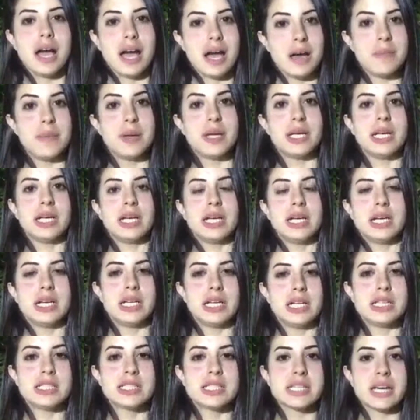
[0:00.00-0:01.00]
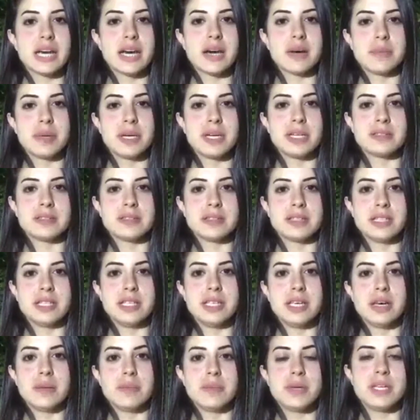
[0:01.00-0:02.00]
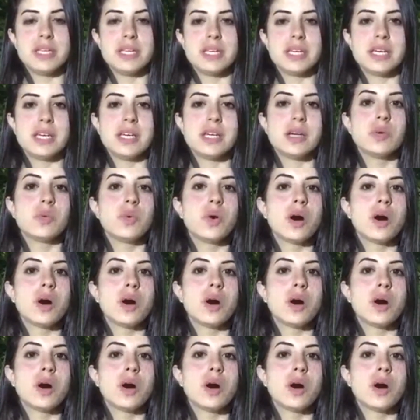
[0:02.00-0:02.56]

قبل الانتخابات النيابية